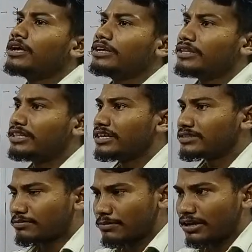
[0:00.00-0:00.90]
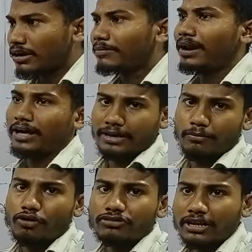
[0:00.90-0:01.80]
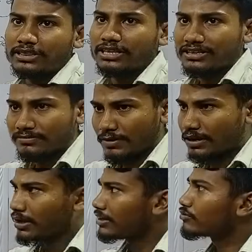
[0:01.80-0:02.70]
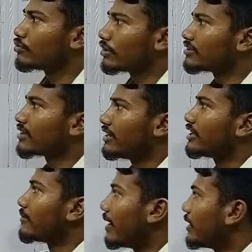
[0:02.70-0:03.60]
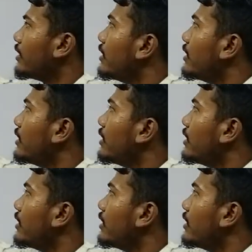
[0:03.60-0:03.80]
ये देश मिलकर बनाए हैं बहुत सारे देश मिलकर इसको इसका निर्माण